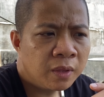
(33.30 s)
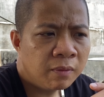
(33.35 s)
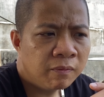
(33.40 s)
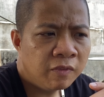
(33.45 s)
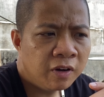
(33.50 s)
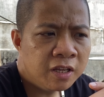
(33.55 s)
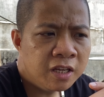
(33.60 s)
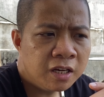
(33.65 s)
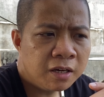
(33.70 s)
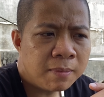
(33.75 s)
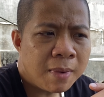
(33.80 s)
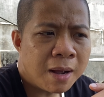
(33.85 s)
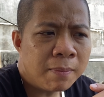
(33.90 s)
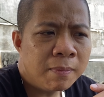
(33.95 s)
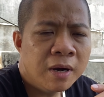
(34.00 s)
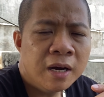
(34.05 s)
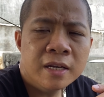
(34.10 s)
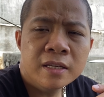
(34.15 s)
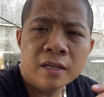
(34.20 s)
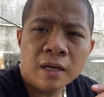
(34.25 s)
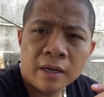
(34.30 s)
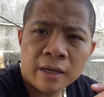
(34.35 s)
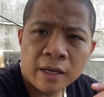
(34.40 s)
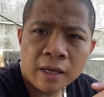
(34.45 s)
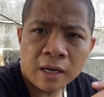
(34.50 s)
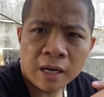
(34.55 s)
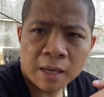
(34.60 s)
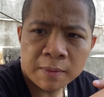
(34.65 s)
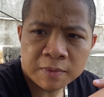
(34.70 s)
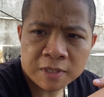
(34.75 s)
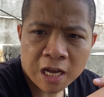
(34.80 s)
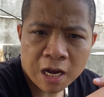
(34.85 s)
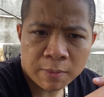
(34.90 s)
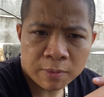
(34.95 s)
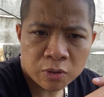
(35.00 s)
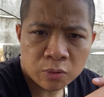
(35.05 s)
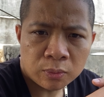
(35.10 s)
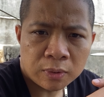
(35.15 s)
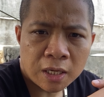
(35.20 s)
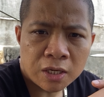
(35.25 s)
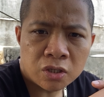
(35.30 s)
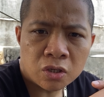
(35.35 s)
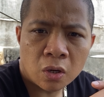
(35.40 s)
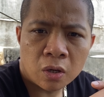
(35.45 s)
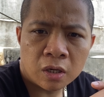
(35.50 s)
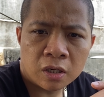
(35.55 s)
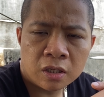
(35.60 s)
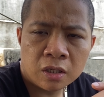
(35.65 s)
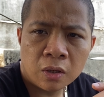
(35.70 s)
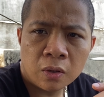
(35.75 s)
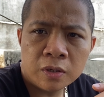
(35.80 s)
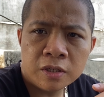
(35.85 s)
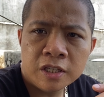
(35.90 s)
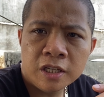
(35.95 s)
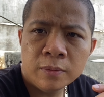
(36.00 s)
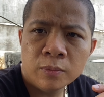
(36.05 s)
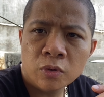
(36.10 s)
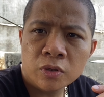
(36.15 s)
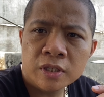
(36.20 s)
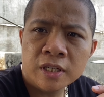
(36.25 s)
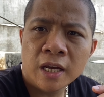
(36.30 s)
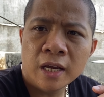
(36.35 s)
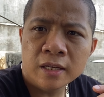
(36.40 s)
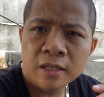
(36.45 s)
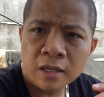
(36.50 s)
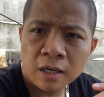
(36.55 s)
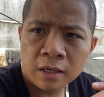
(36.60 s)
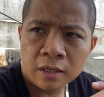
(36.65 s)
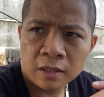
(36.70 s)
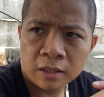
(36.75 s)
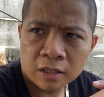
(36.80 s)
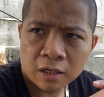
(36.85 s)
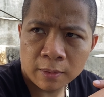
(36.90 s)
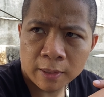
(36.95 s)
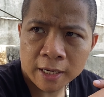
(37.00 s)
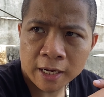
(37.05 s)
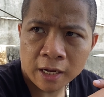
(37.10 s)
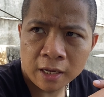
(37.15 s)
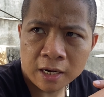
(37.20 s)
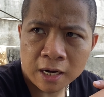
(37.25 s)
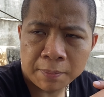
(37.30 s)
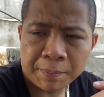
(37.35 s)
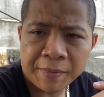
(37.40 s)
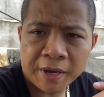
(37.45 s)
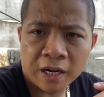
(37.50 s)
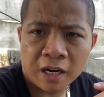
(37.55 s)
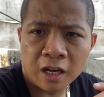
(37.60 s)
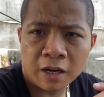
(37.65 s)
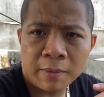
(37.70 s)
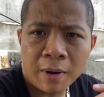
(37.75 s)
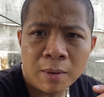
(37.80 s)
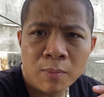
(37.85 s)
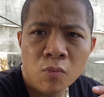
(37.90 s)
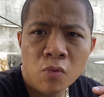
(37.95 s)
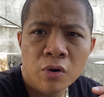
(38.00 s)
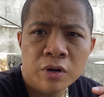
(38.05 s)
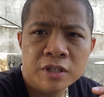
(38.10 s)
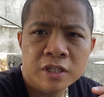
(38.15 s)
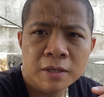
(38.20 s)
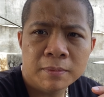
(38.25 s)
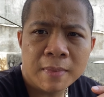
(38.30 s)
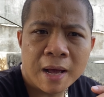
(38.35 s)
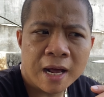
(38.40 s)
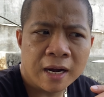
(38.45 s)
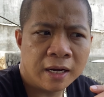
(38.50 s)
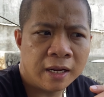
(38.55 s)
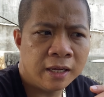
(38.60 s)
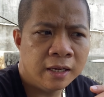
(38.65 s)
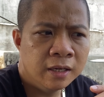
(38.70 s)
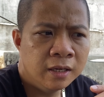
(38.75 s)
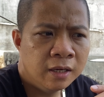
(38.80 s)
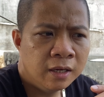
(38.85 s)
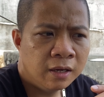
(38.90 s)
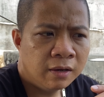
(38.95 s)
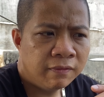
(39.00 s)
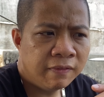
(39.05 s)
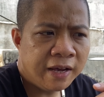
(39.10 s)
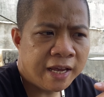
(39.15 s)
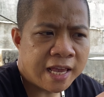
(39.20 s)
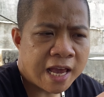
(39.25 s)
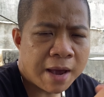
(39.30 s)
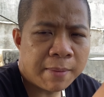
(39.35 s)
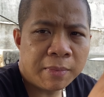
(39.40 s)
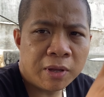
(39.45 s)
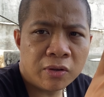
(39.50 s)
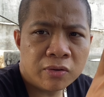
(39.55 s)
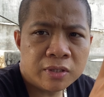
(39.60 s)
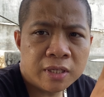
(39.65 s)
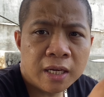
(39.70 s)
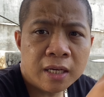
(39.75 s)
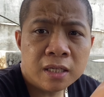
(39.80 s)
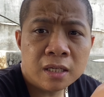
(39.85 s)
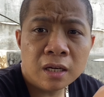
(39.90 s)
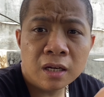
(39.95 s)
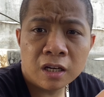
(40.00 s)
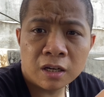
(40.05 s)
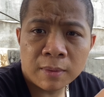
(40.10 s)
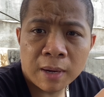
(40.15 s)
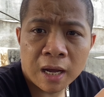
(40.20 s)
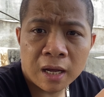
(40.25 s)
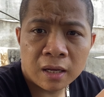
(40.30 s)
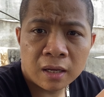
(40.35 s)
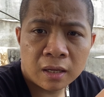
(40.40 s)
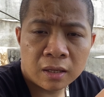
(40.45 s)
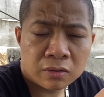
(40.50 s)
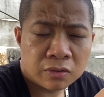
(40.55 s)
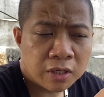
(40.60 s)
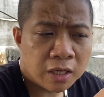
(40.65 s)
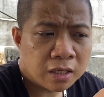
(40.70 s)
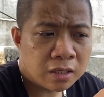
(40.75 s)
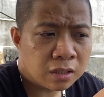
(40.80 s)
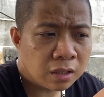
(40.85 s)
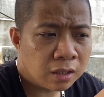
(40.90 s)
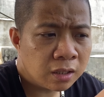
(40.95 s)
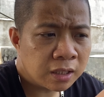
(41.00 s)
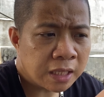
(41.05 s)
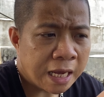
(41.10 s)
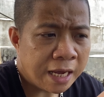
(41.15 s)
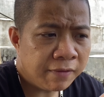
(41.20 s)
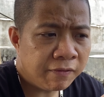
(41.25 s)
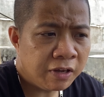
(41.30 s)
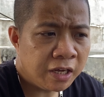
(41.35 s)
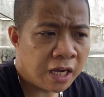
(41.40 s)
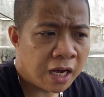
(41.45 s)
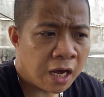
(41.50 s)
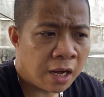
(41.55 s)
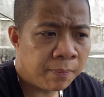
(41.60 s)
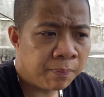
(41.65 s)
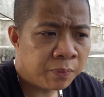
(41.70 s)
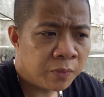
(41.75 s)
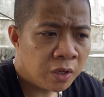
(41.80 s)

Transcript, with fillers: với những cái bác mới chơi ấy làm sao mà chúng ta chọn được những con chim nó dễ chơi các bác nhá đặc biệt là các bác mua ở trên mạng này về nhà mình nó dễ chơi các bạn nó dễ chơi thay vì à,